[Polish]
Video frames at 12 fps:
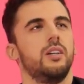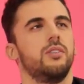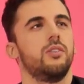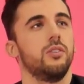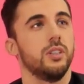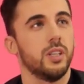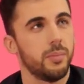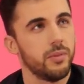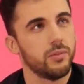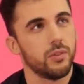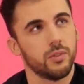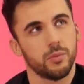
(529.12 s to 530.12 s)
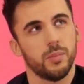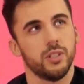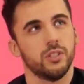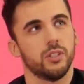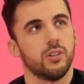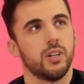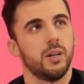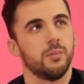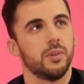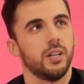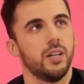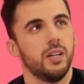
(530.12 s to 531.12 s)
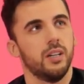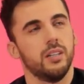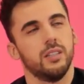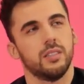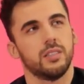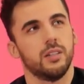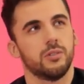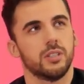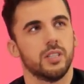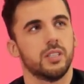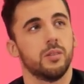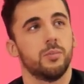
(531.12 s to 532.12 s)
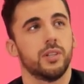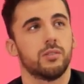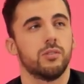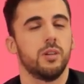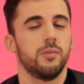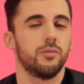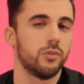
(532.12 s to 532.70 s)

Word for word: No i na pewno będzie to Gambia, cały czas nad tym pracujemy.